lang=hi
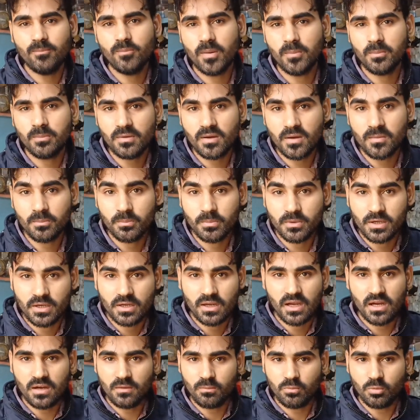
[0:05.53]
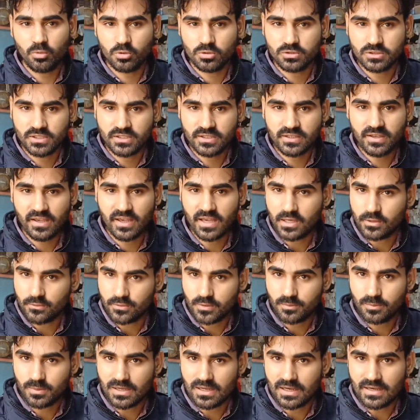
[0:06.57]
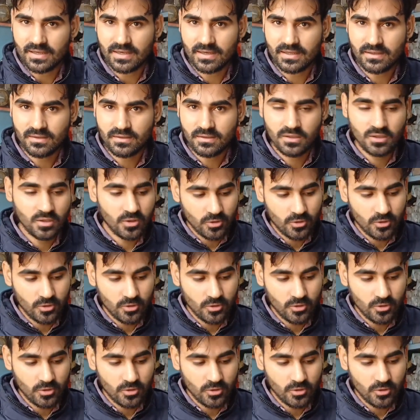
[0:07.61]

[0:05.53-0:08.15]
बम कंपनी का बहुत ही हैवी प्लायर